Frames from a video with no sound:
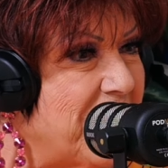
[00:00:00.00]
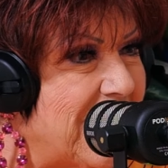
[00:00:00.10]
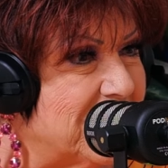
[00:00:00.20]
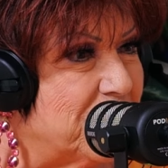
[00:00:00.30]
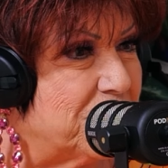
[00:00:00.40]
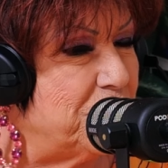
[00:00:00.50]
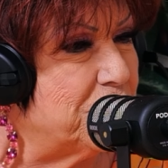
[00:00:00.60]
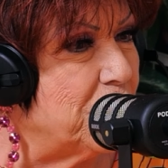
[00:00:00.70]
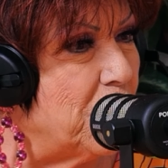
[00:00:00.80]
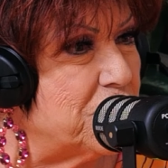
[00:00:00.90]
Factor sui
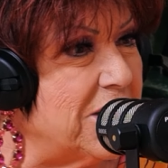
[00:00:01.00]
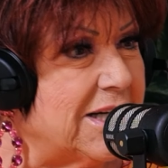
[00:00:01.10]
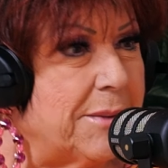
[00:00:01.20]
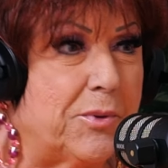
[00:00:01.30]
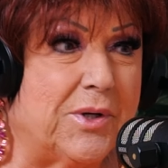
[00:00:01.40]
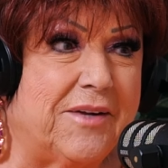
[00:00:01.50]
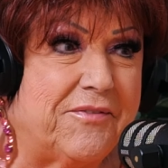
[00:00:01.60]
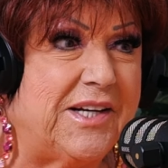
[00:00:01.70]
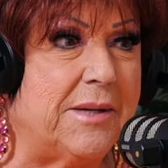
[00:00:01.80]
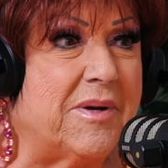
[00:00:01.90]
social, che poi alla
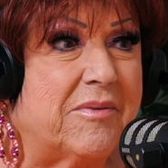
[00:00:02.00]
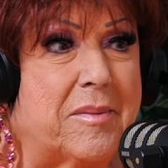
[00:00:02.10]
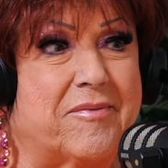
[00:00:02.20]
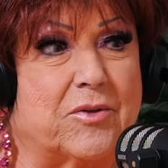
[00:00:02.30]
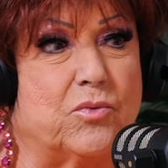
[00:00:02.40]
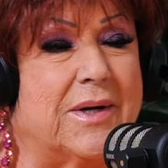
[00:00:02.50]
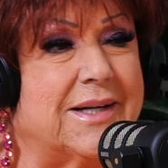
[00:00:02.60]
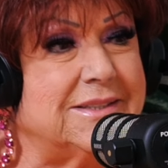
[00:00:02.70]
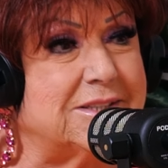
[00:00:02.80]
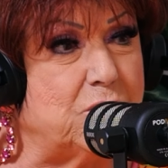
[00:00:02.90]
fine mi avrebbe fatto una
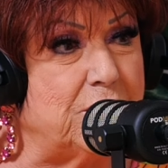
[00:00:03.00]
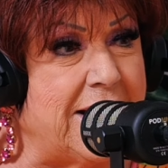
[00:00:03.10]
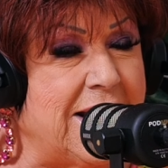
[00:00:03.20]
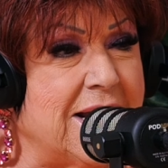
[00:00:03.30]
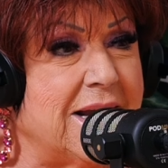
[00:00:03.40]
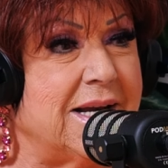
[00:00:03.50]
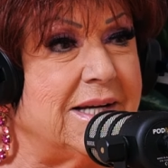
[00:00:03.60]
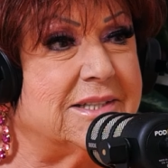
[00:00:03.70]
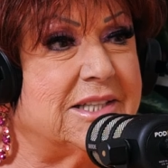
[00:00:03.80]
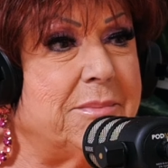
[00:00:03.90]
canzone
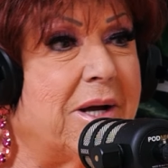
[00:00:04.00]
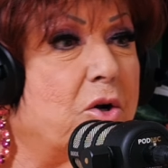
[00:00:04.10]
insieme a